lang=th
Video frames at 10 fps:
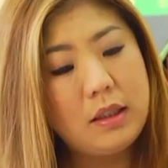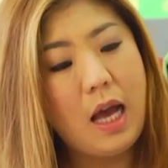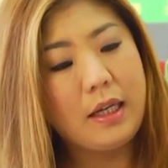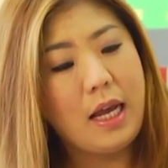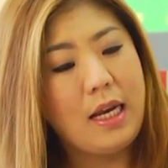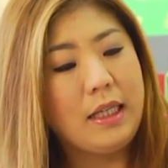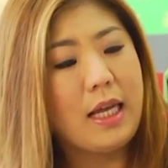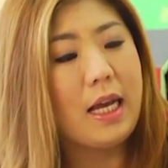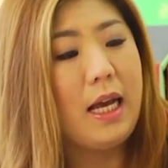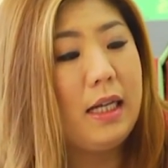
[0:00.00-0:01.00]
ค่ะะชื่อ่
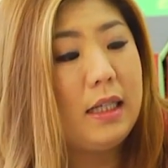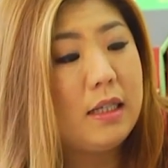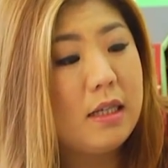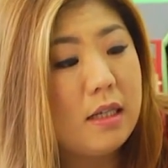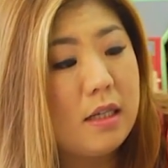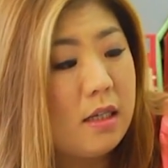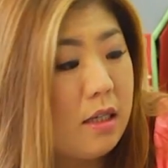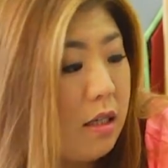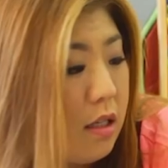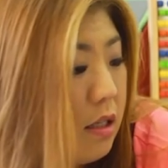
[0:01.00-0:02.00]
Story ค Cubes นะคะ
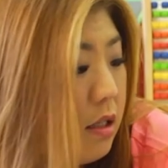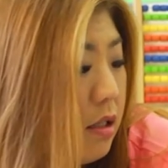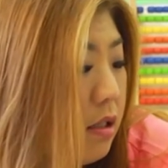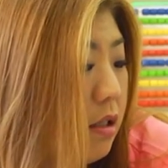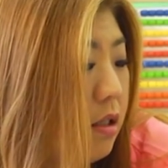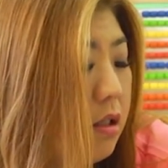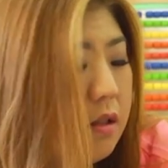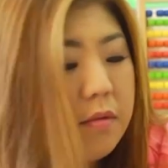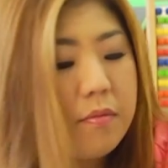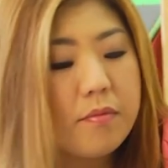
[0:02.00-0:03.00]
ก็จะมีลู
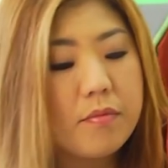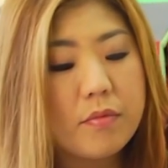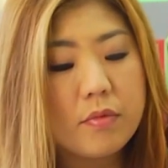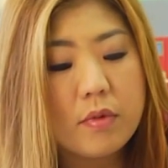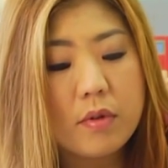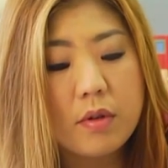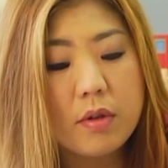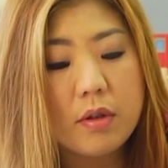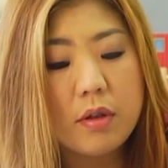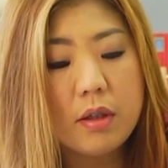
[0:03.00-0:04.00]
กเต๋าอยู่9ลูก
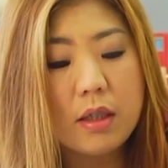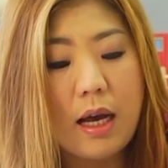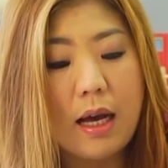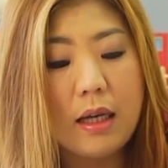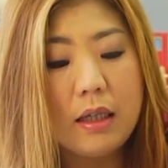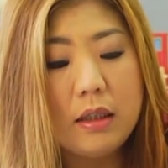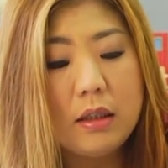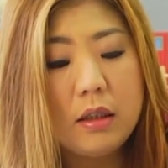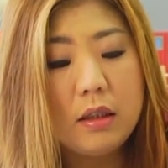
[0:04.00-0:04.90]
เวลาเล่นก็คื